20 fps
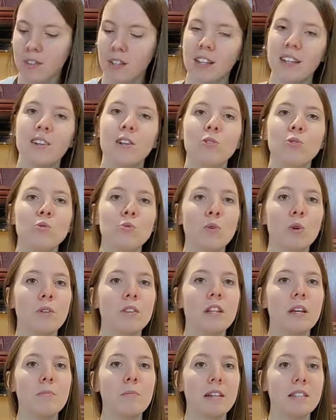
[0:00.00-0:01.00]
Et là, nous,
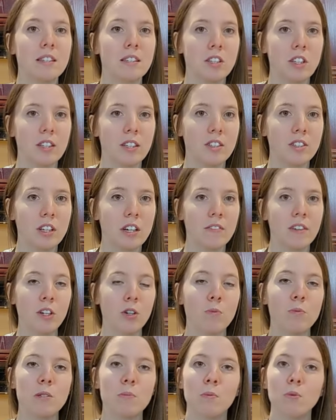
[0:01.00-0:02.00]
on aime assaisonner ça avec
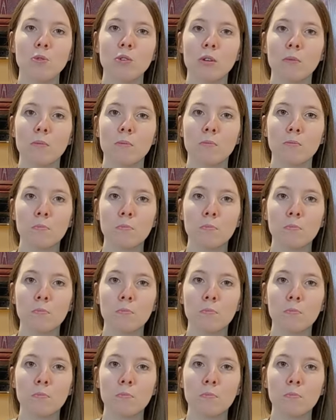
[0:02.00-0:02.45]
un petit peu de